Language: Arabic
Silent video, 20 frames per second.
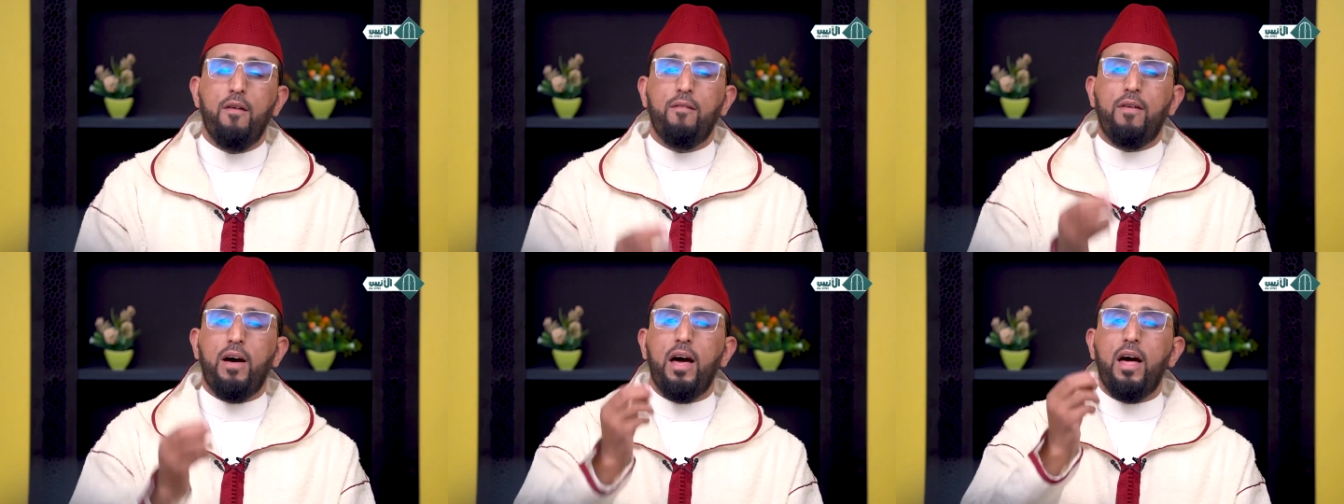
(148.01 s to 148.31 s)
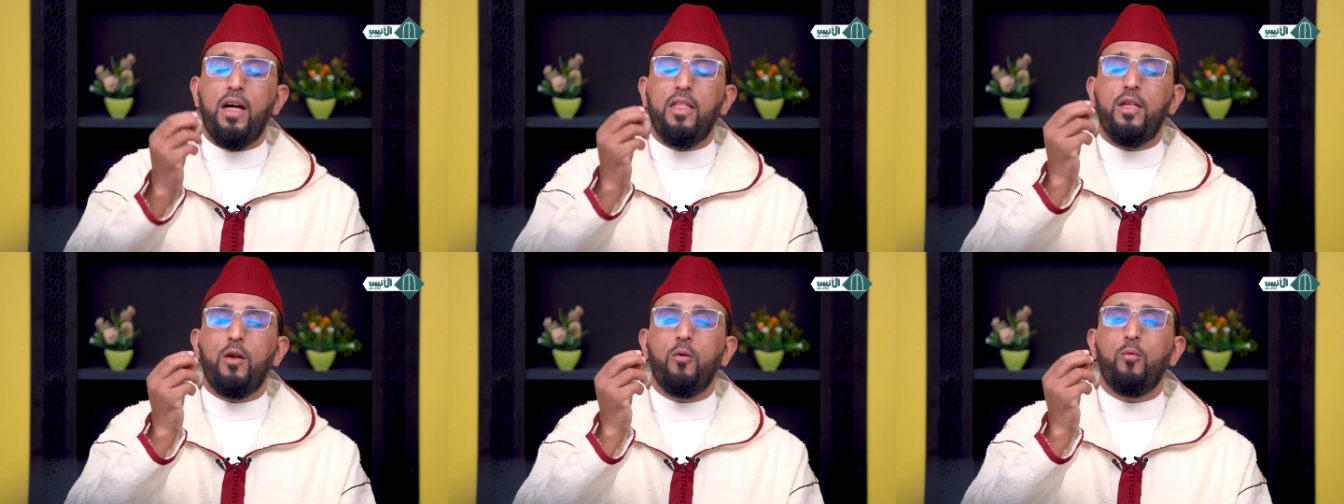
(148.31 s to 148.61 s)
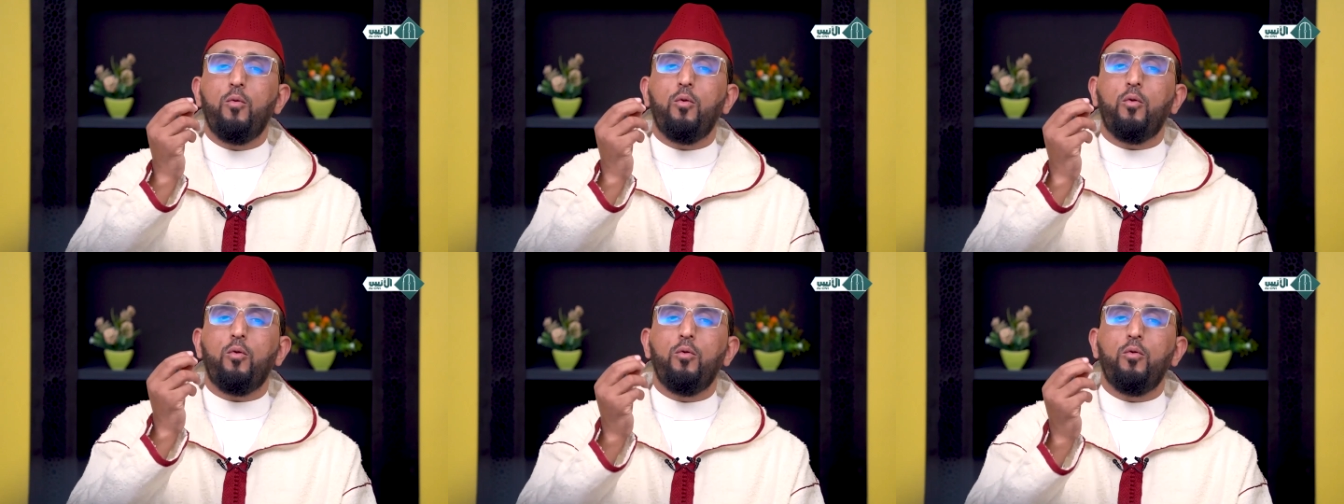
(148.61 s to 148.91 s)
فهذا
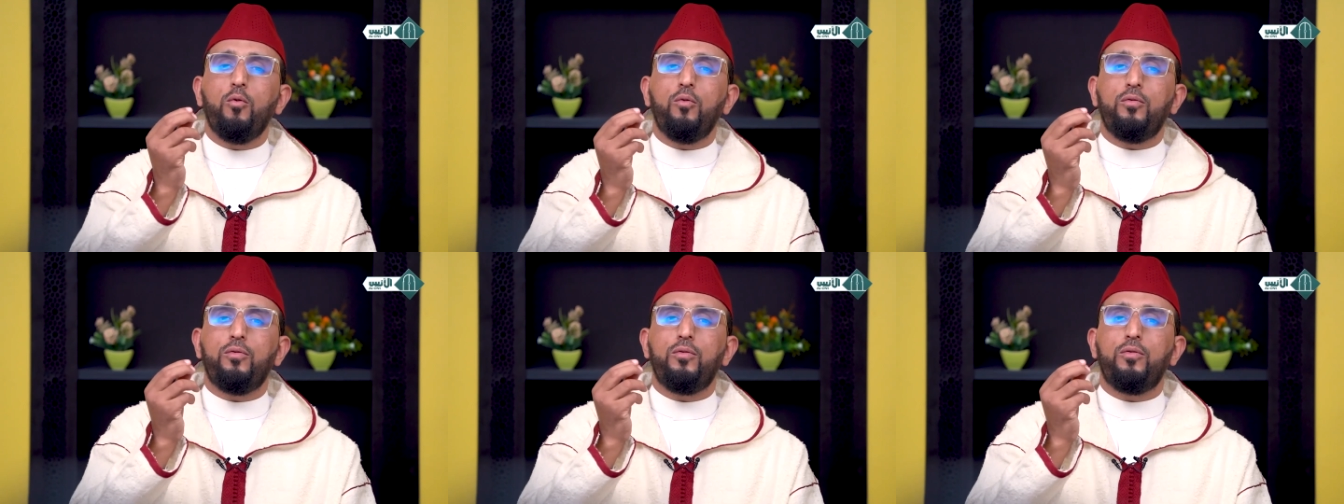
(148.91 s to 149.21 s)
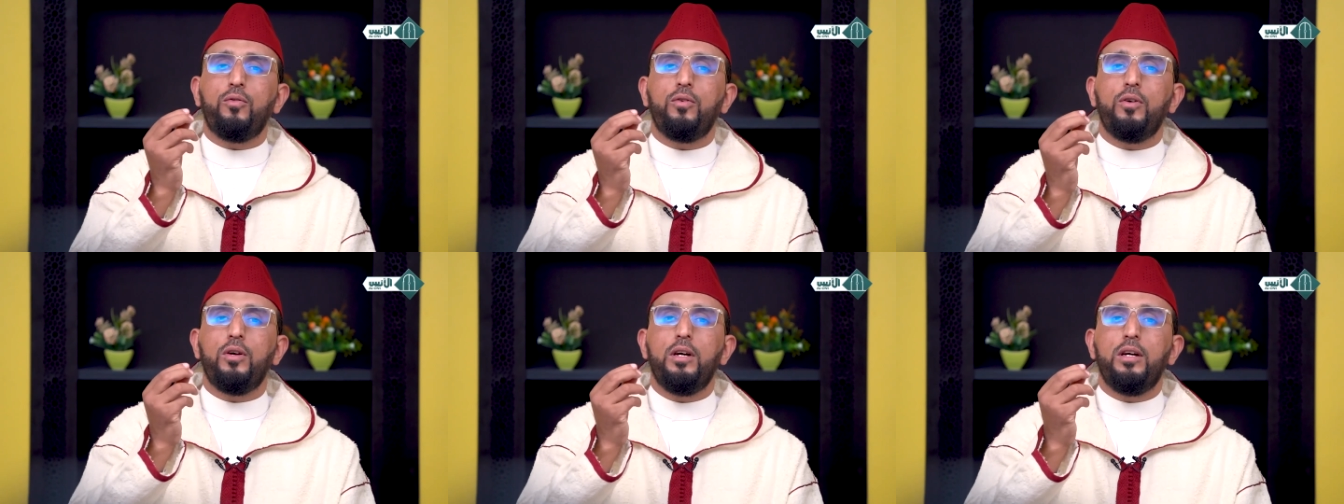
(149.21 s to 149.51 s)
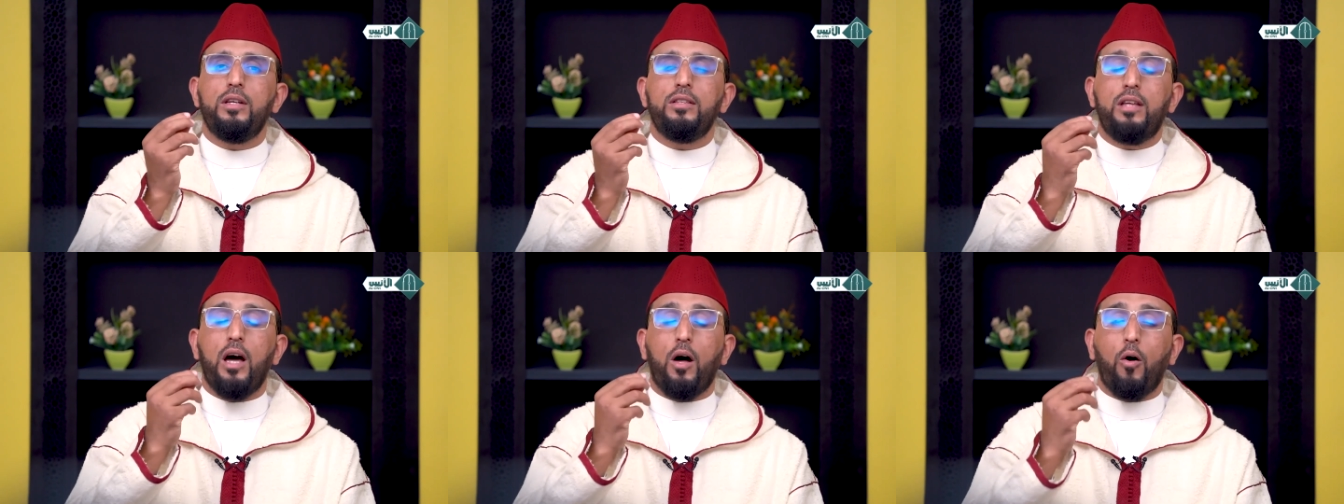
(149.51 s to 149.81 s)
الوقوف
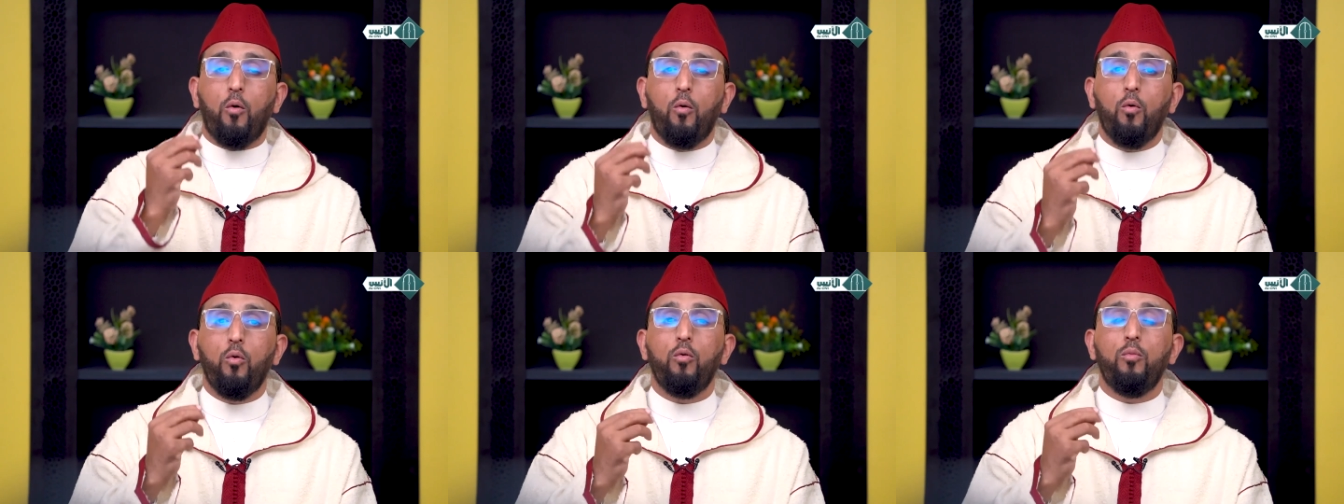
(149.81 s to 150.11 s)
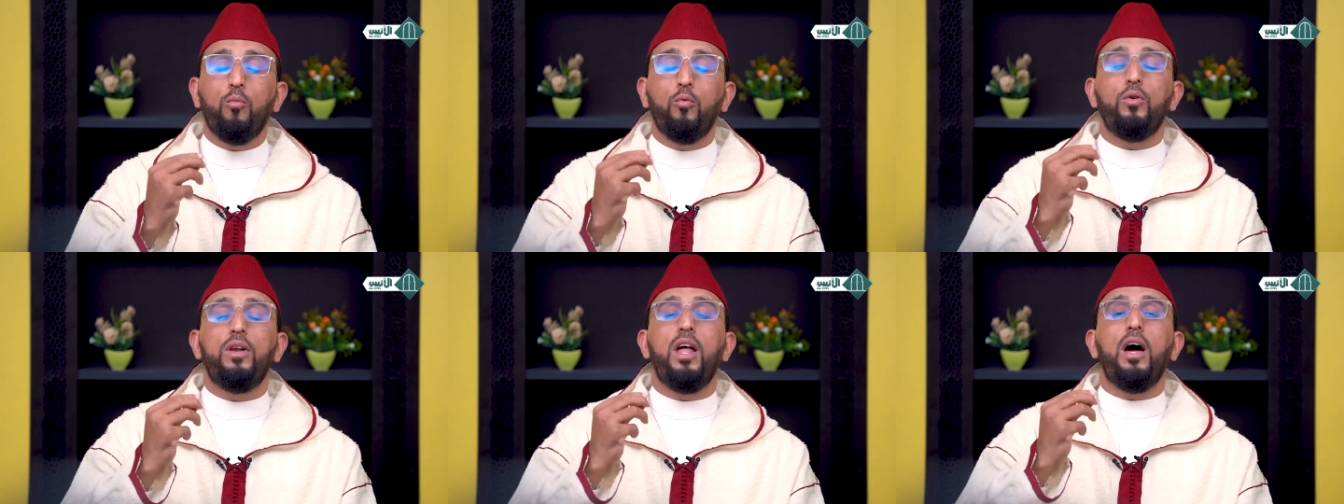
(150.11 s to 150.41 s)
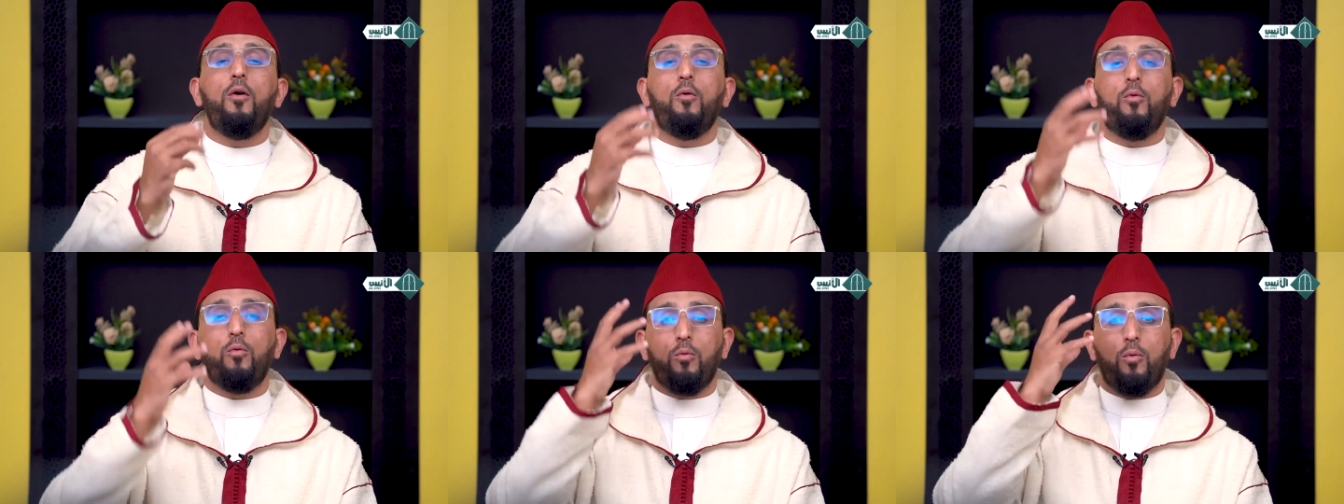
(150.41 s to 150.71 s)
تقوم
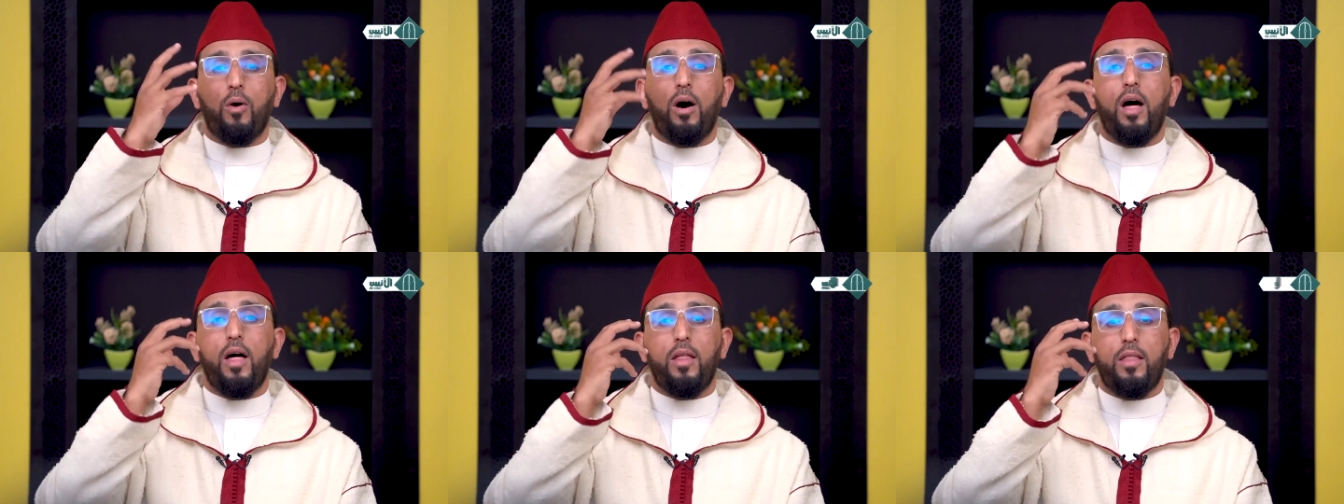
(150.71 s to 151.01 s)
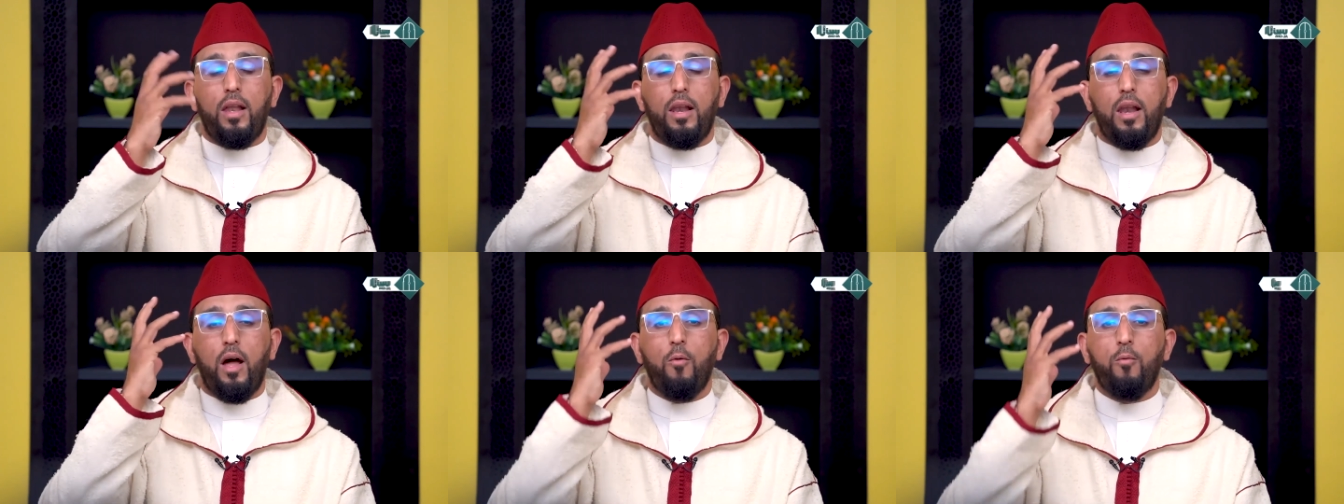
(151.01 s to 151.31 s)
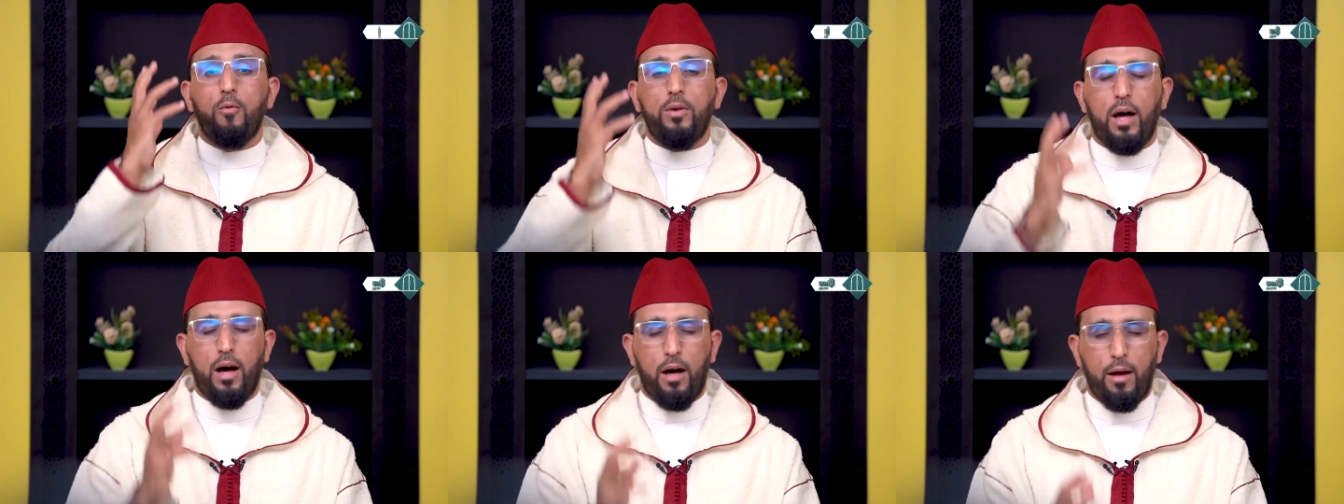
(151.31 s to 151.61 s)
له وهذا
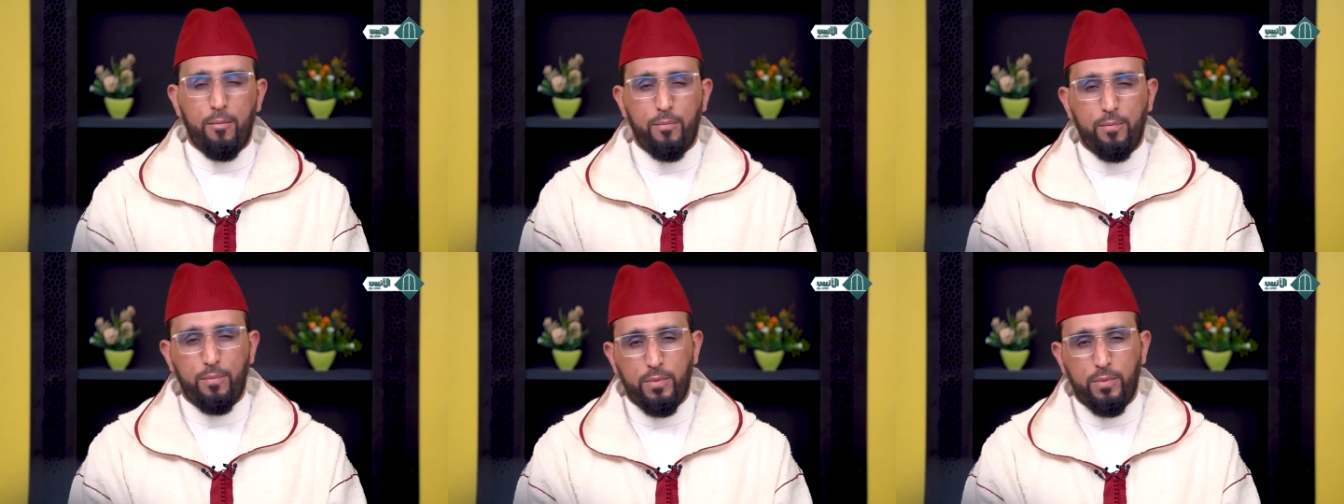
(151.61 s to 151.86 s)
الاولى